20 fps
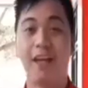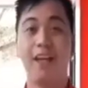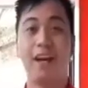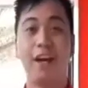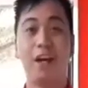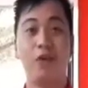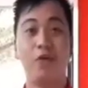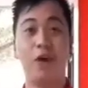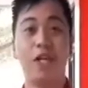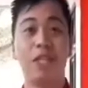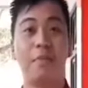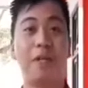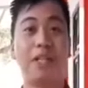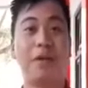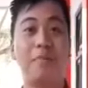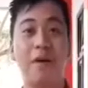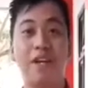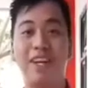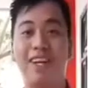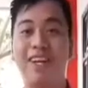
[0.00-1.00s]
Yang kedua
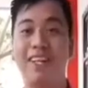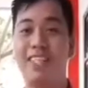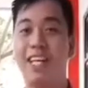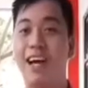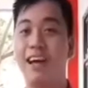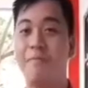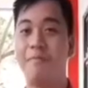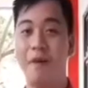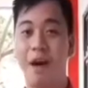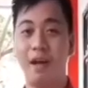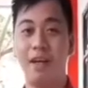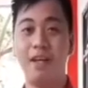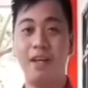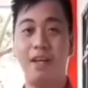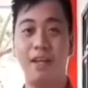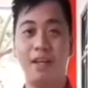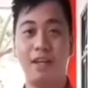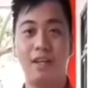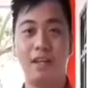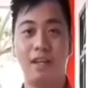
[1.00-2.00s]
teman-temannya yang sangat baik
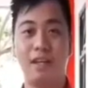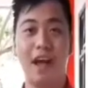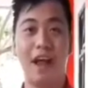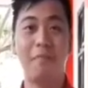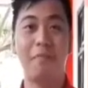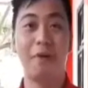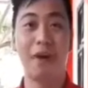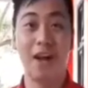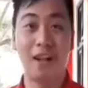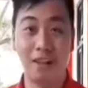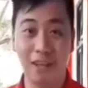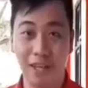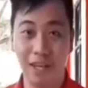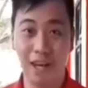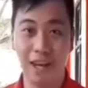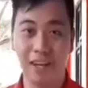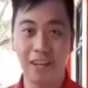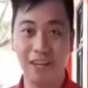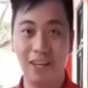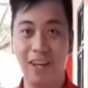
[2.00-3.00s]
dan
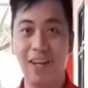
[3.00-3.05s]
perhatian.